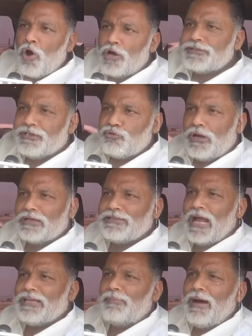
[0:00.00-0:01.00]
कौन सी
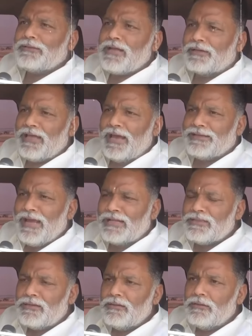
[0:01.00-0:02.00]
सुरक्षा की बात करते हैं केंद्र